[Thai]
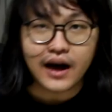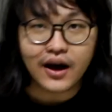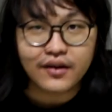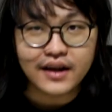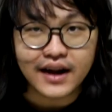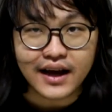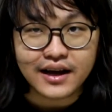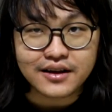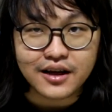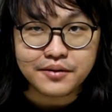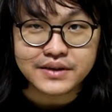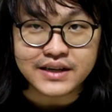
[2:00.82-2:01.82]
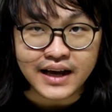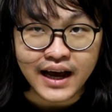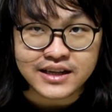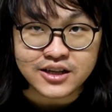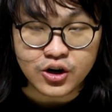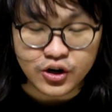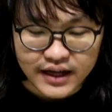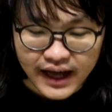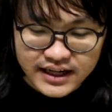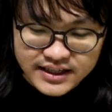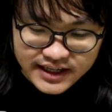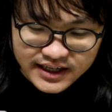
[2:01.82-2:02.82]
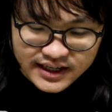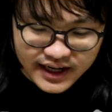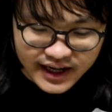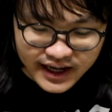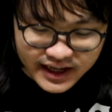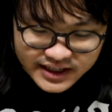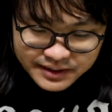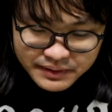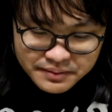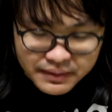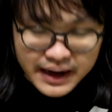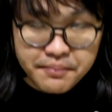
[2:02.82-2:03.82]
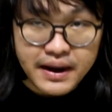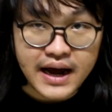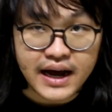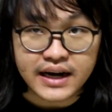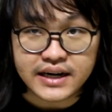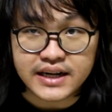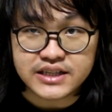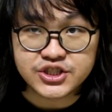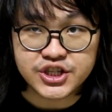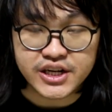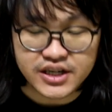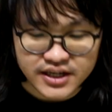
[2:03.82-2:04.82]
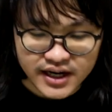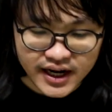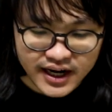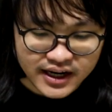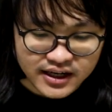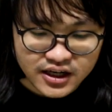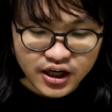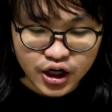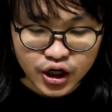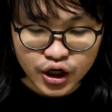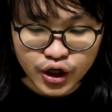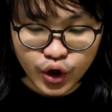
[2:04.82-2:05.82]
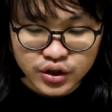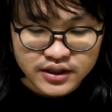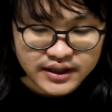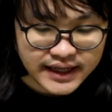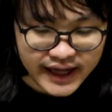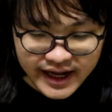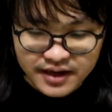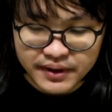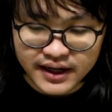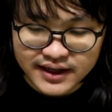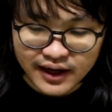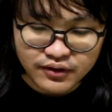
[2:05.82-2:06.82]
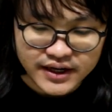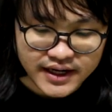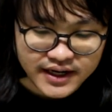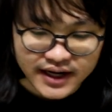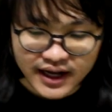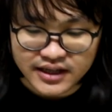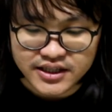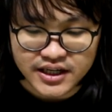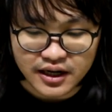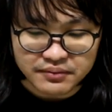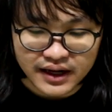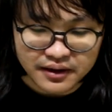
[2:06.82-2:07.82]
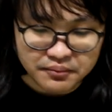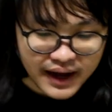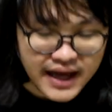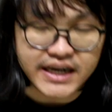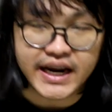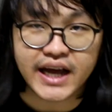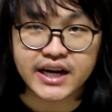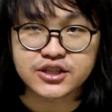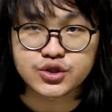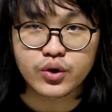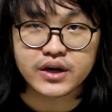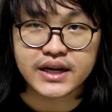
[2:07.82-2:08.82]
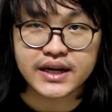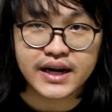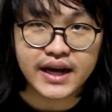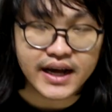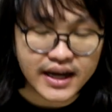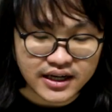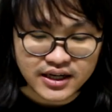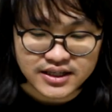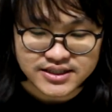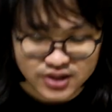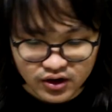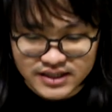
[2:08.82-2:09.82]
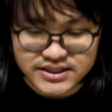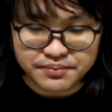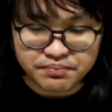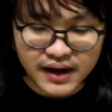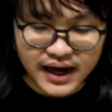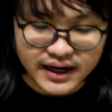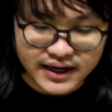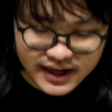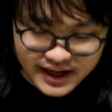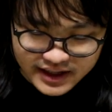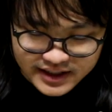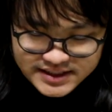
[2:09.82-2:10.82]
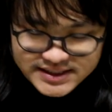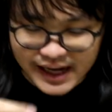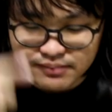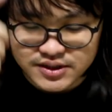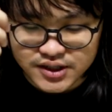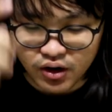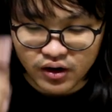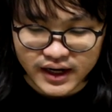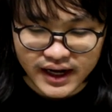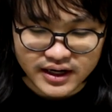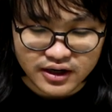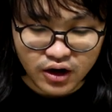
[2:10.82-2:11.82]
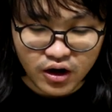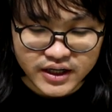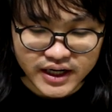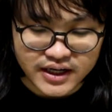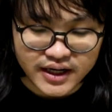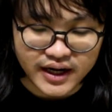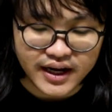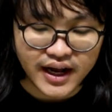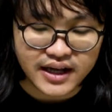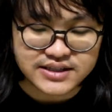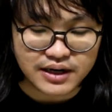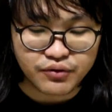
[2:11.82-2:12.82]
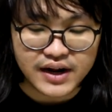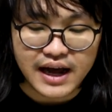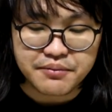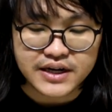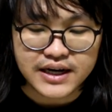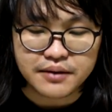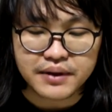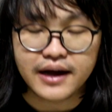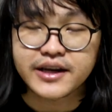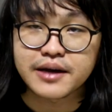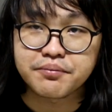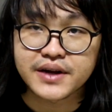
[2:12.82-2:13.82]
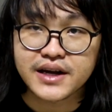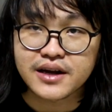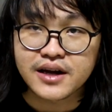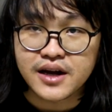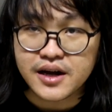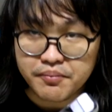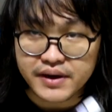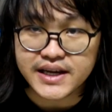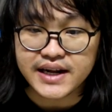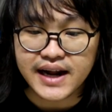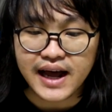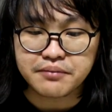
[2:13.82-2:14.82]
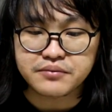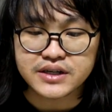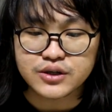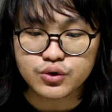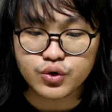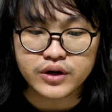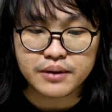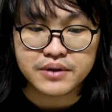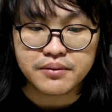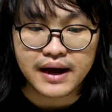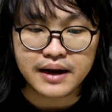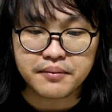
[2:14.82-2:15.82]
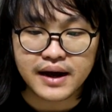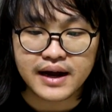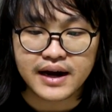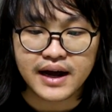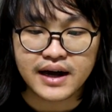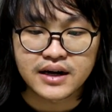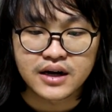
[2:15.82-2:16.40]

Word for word: เอาละฮะก็ถึงขั้นตอนของการกินนะฮะอันนี้เป็นมาม่านิชชินนะฮะรสไก่เผ็ดเกาหลีนะฮะที่กำลังมาแรงในช่วงนี้นะฮะซองละ10 บาทนะฮะอันนี้3ซองนะฮะเดี๋ยวลองกินกันนะฮะจับเวลาเหมือนเดิมฮะคลิปนี้ไม่กินน้ำเหมือนทุกๆคลิปที่ผ่านมานะฮะ